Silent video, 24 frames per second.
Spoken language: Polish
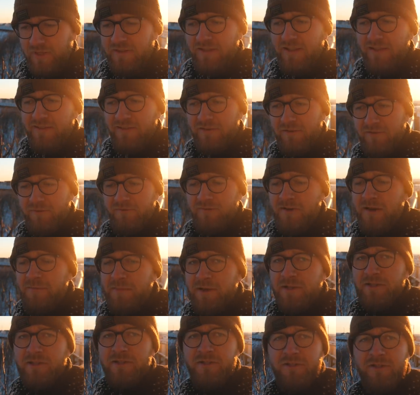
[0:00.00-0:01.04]
Dlatego w
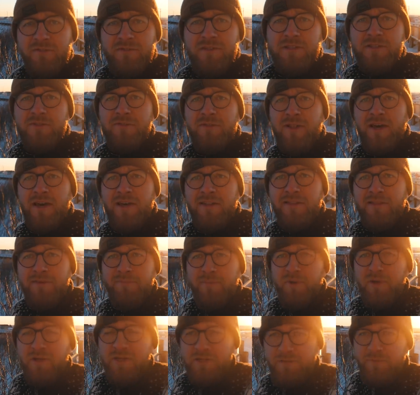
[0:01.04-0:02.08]
ramach naszego wjazdu na chatę
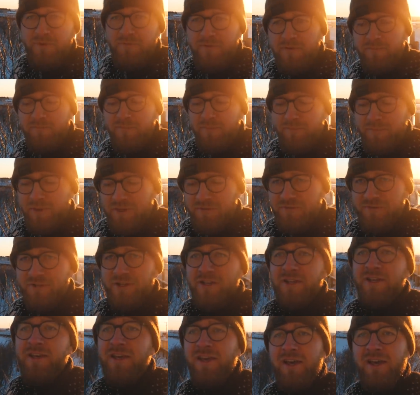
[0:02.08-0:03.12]
pokażemy Wam po
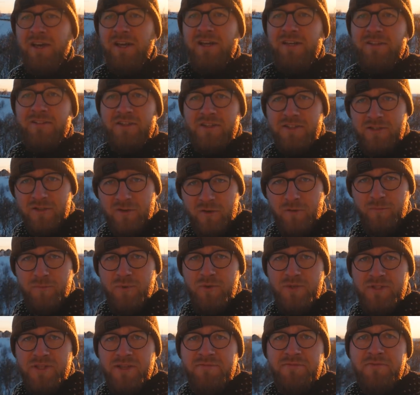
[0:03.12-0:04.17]
pierwsze naszego
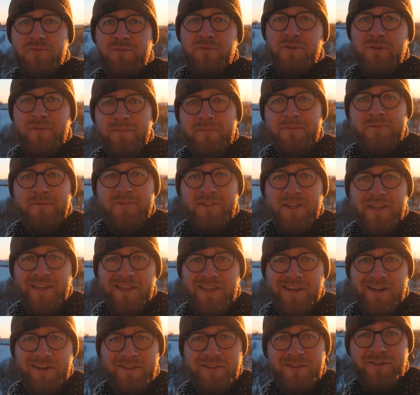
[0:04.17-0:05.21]
busa, w którym w
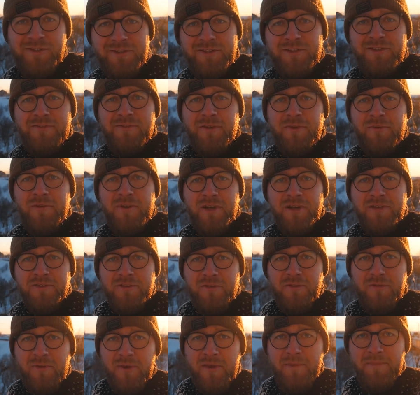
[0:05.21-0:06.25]
takich arktycznych warunkach
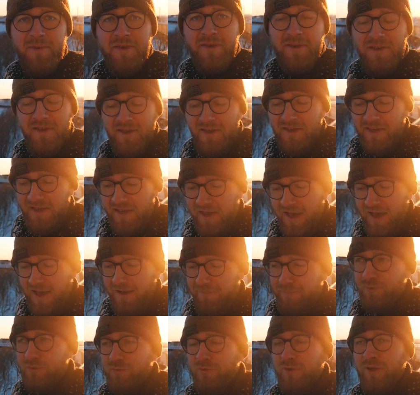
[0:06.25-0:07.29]
nocujemy, a
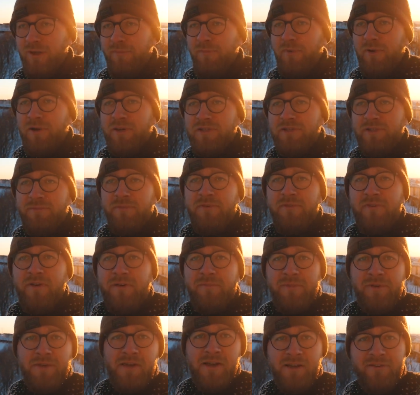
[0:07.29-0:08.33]
po drugie pokażemy
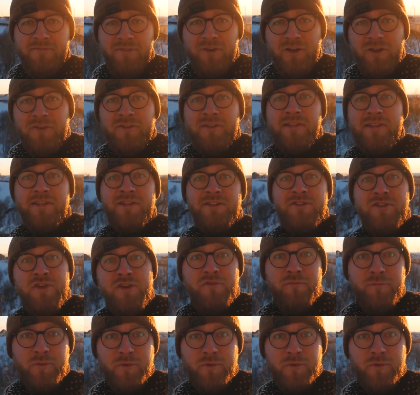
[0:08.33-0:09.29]
Wam jak wygląda nasz dzień w